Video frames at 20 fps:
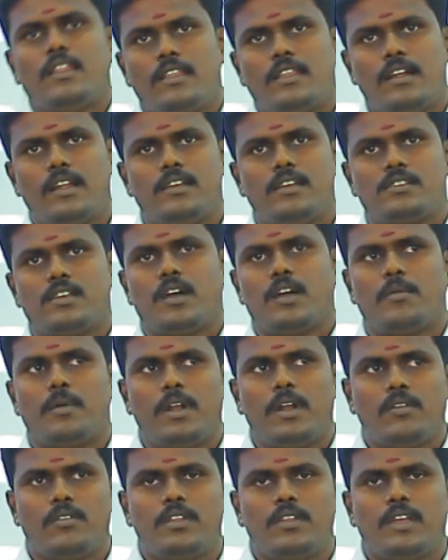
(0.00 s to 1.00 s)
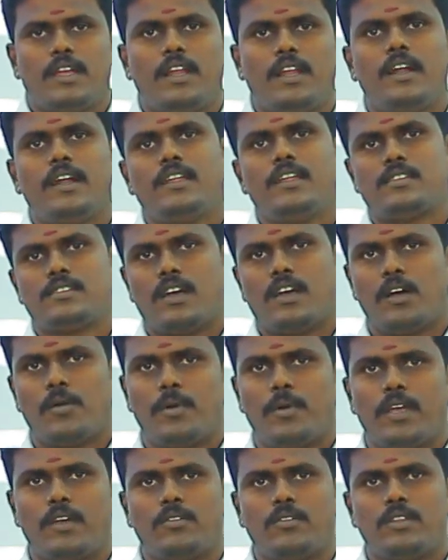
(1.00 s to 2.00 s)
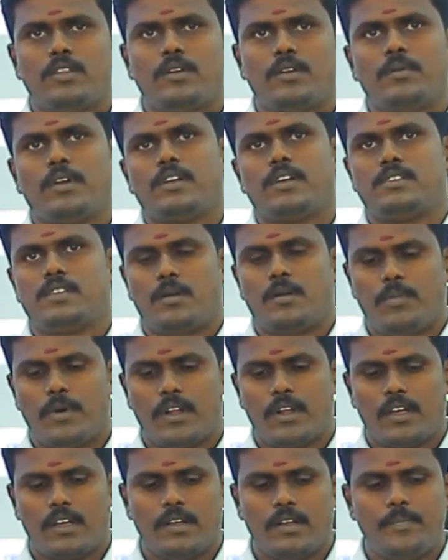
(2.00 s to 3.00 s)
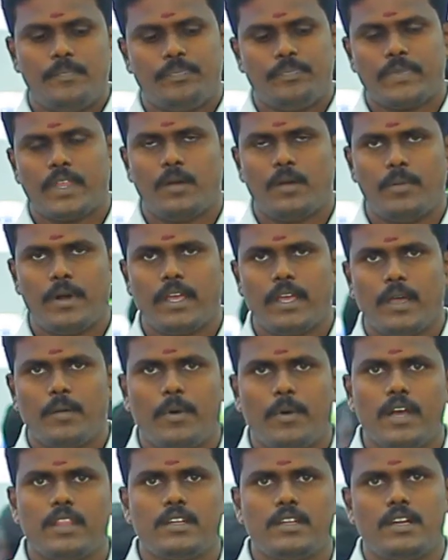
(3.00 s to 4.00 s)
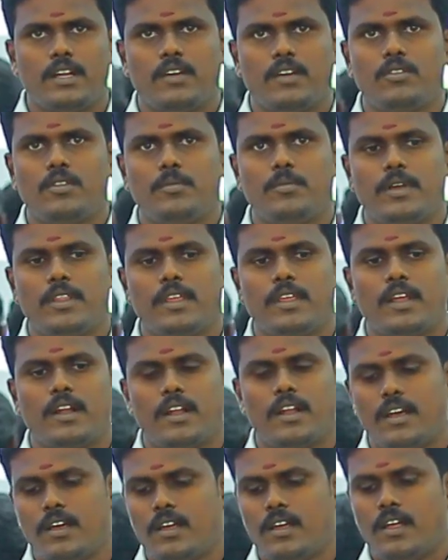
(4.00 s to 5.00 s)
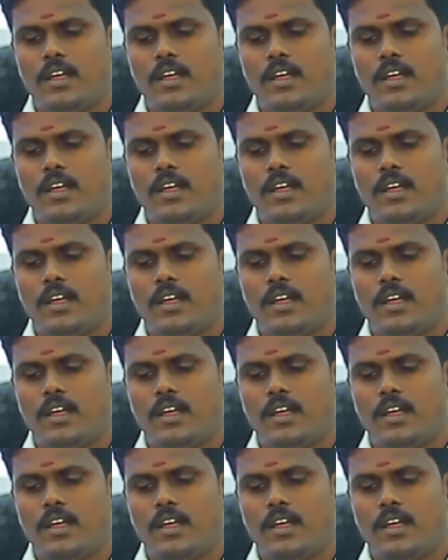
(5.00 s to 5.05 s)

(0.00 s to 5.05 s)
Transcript: தென்னை சாகுபடியில் வந்து இளநீர் சாகுபடிக்கு வந்து மிகச்சிறப்பாக இருக்குது இப்போ நீங்கள் பார்த்துட்டு வந்து பார்த்திங்கன்னா